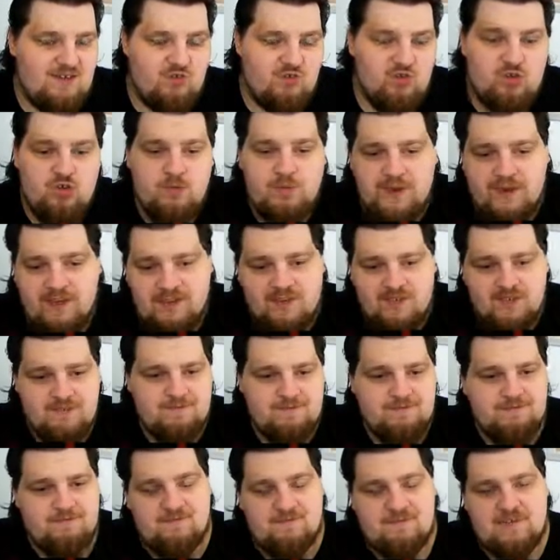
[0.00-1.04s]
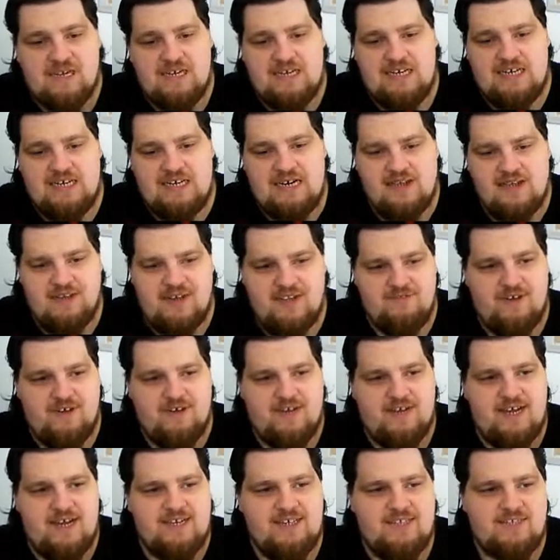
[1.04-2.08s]
Übrigens, äh, als
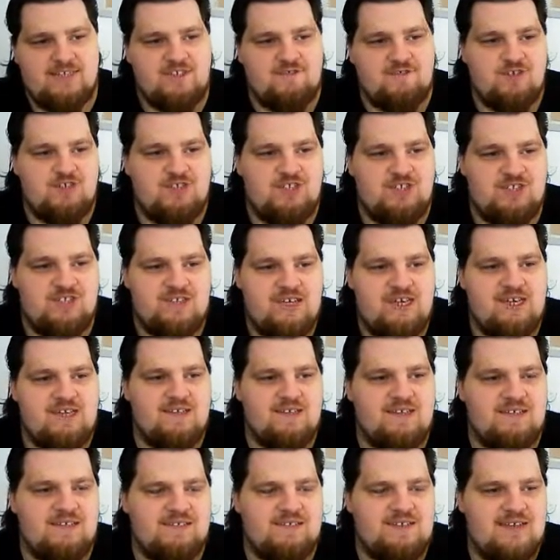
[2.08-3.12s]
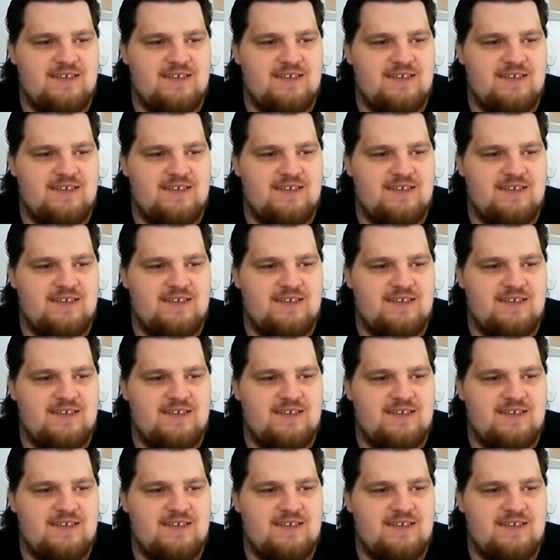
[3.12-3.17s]
Heldvergleich zwischen der dritten